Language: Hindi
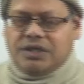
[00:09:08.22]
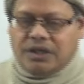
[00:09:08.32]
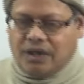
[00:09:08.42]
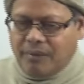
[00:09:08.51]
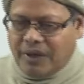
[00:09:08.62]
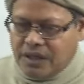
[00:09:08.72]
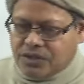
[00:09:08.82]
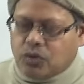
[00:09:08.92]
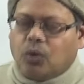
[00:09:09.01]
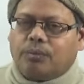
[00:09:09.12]
इज़ अ ट्रेमेंड
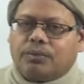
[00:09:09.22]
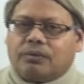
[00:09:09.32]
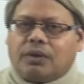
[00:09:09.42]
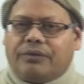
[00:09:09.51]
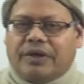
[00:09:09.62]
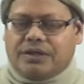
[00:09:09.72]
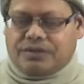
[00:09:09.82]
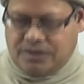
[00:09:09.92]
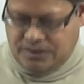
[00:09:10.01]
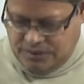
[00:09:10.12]
स्कोप नवे
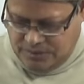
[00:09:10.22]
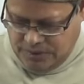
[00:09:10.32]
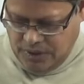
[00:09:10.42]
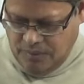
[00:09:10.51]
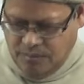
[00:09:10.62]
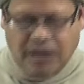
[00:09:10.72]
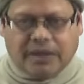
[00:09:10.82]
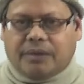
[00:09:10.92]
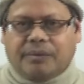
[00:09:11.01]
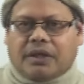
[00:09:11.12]
डेज
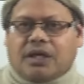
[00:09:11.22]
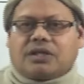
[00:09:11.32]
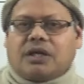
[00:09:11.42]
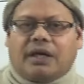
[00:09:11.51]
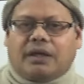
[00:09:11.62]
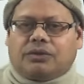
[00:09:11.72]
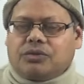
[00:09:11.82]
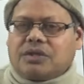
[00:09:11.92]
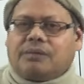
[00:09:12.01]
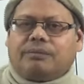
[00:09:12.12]
मार्केट में करेक्शन आएगा तो
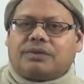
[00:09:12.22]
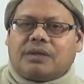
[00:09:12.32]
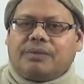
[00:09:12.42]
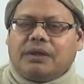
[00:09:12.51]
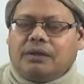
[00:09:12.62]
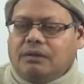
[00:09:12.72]
सब सभी